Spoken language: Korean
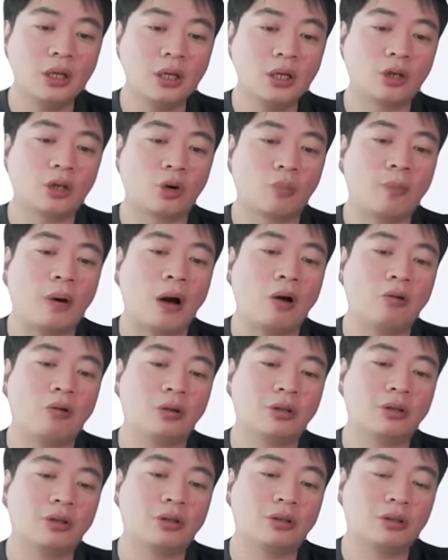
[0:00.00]
그리고
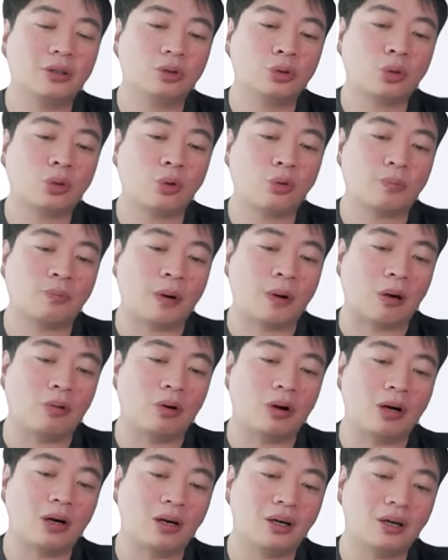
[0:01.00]
파워는 토르
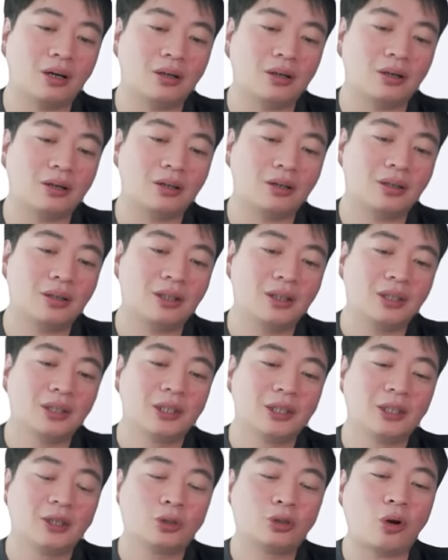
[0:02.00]
파워.
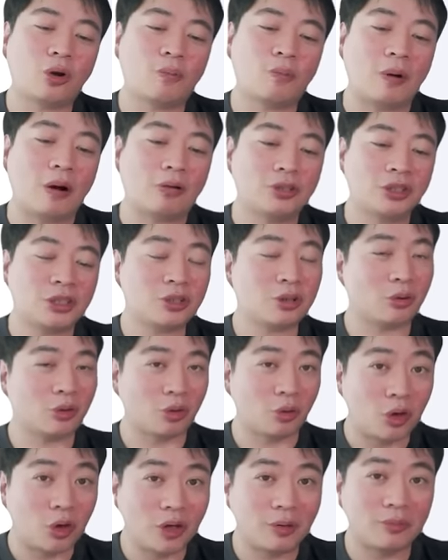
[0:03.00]
토르 파워 시선이
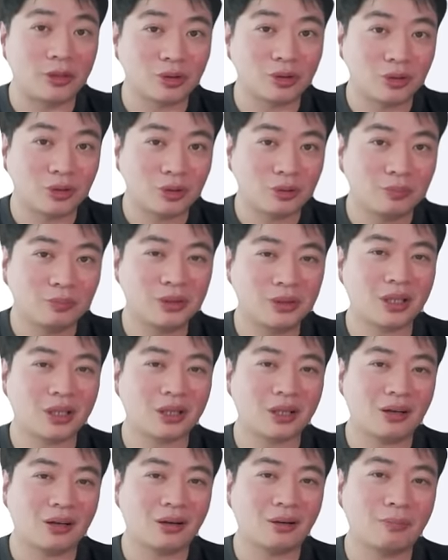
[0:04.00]
OEM이죠.
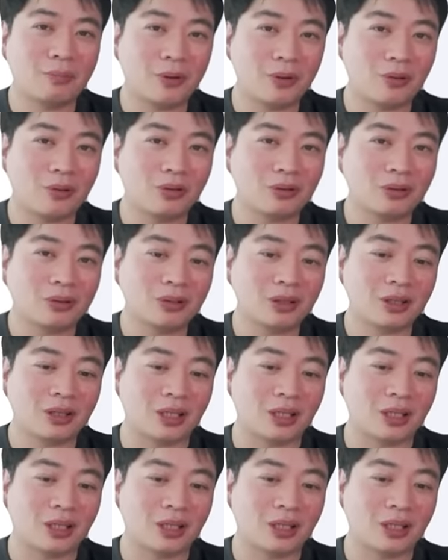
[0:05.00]
비싸다는 거 빼고는 크게